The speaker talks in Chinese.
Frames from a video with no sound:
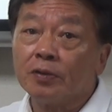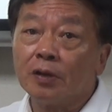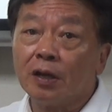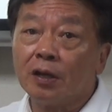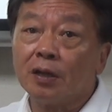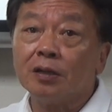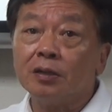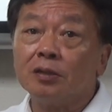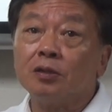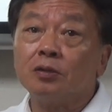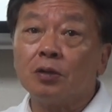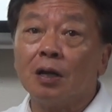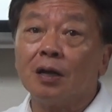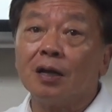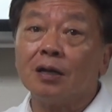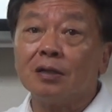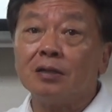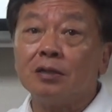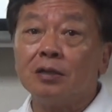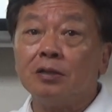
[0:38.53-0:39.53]
啊，伊，啊
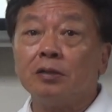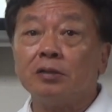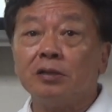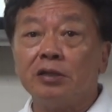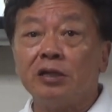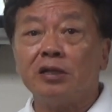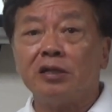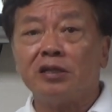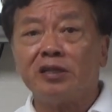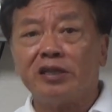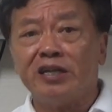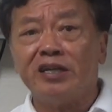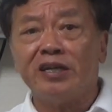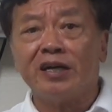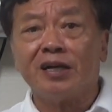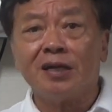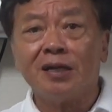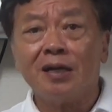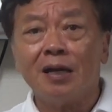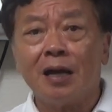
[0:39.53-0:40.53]
来，已经已经
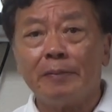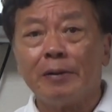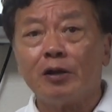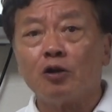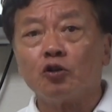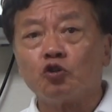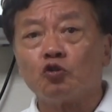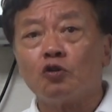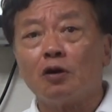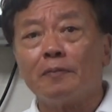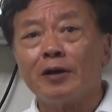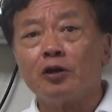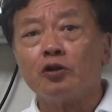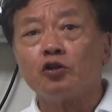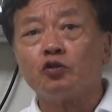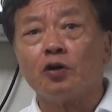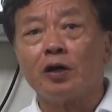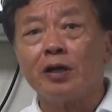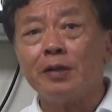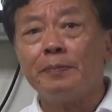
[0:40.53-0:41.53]
甜啊，啊，卖阁大啊，卖阁
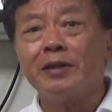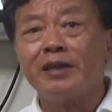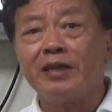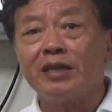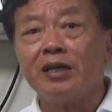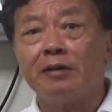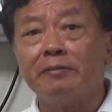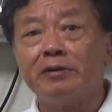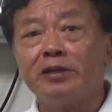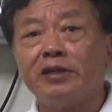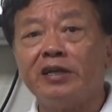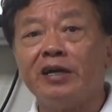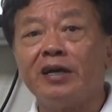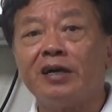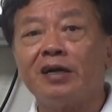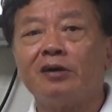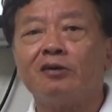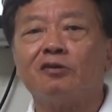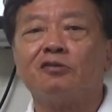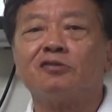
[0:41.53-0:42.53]
大，伊要甜啊，要甜
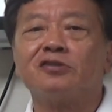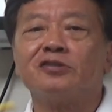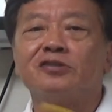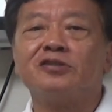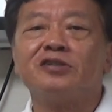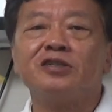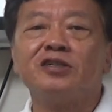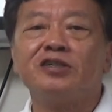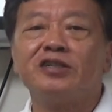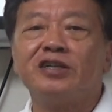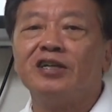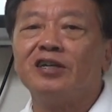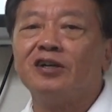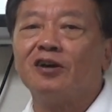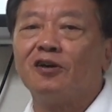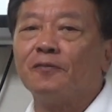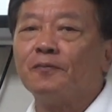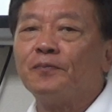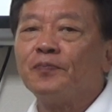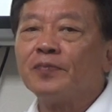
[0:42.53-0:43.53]
啊，吼，就是甜
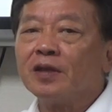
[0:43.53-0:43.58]
吼。